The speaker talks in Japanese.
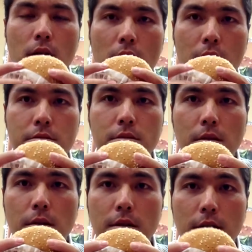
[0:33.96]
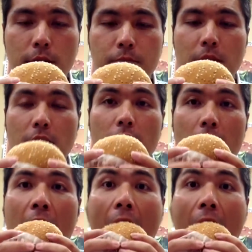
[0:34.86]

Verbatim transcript: と、ソースが入っていました。